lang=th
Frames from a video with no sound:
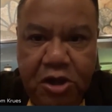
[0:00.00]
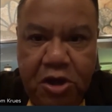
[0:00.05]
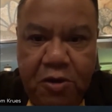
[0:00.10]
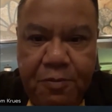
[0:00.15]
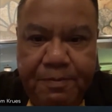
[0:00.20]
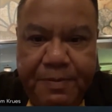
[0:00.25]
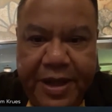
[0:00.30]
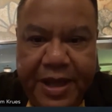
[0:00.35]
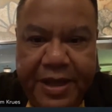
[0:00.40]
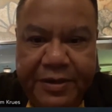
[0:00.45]
ต้
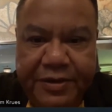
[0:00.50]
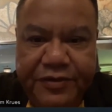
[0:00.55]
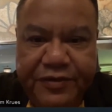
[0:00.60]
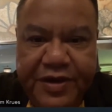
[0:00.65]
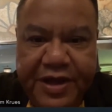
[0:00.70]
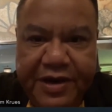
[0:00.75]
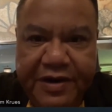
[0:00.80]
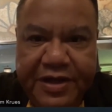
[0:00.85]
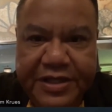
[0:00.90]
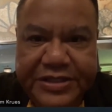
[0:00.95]
องไป
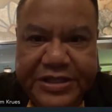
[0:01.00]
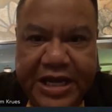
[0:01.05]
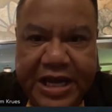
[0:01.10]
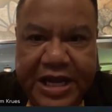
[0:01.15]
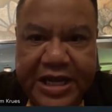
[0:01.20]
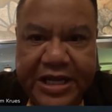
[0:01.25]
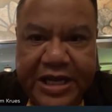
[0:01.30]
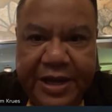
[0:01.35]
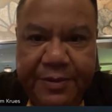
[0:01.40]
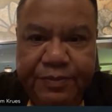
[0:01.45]
เจร
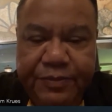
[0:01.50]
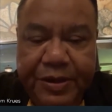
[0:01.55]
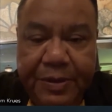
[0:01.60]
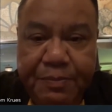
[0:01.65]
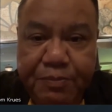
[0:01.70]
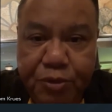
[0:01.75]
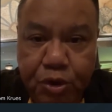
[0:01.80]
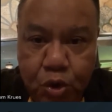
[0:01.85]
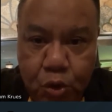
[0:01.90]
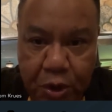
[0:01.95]
จากับ
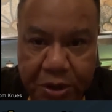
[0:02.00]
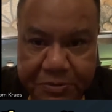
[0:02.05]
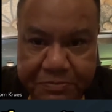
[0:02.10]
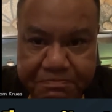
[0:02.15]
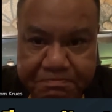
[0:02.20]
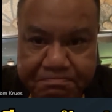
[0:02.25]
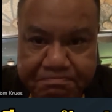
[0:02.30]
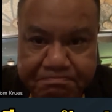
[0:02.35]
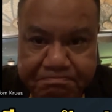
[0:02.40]
ตำรวจ